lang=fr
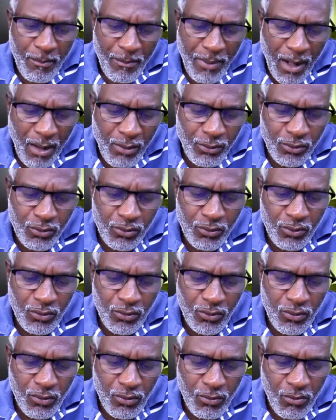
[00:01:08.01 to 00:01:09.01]

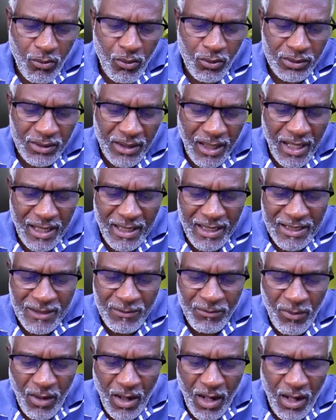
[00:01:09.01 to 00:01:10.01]
partout monta
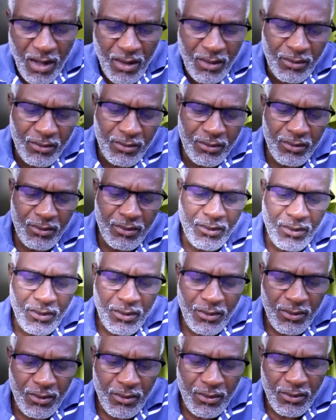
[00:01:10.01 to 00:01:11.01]
l'espoir
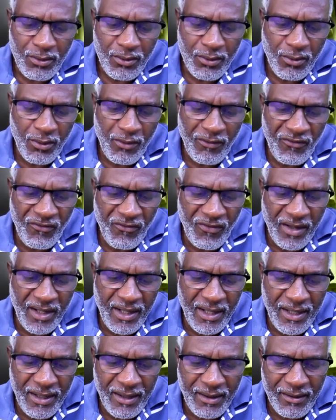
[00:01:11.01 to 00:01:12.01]
de
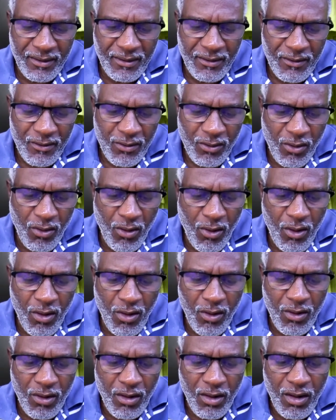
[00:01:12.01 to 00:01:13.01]
faire
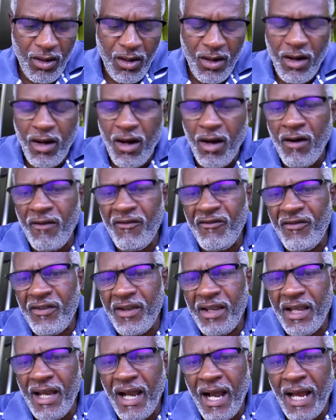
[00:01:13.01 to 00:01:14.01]
corps
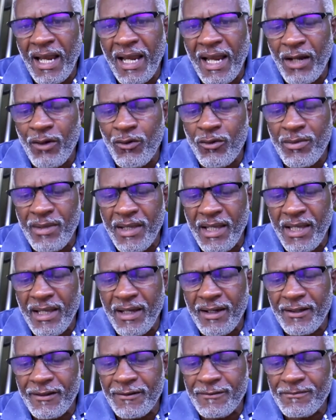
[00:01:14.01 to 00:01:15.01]
enfin à la
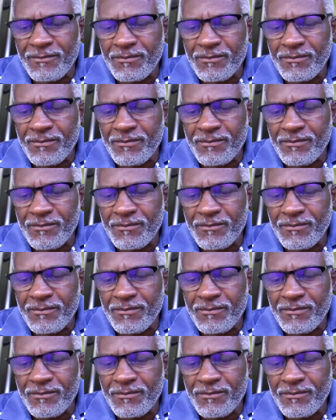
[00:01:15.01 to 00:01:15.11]
lumière.